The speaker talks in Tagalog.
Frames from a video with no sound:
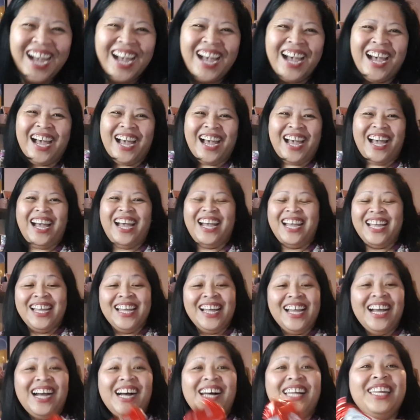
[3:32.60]
ah,
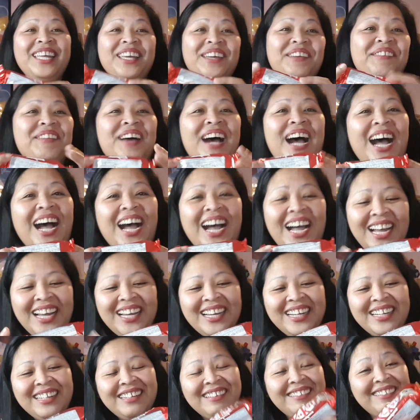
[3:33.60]
chocolate! O, diba?
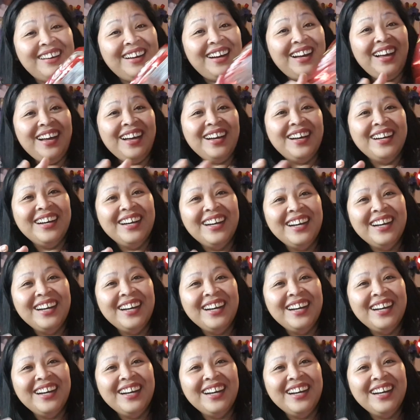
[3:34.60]
Oh?